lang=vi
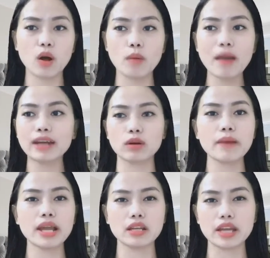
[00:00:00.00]
có bạn của các
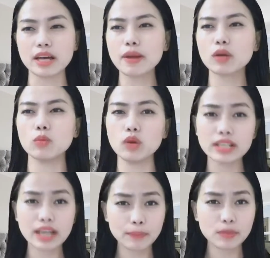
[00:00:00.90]
bạn đấy các bạn cũng muốn
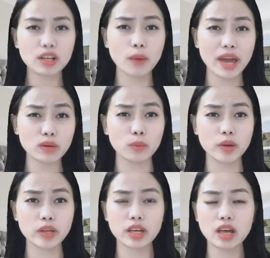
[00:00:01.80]
gặp người quen của
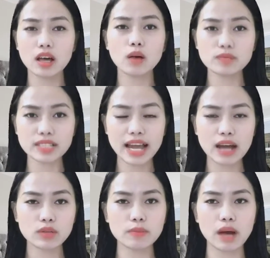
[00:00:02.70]
mình không
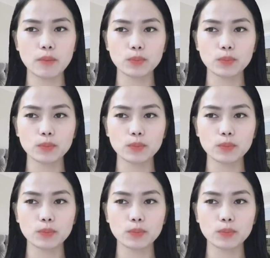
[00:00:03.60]
sao nhưng mà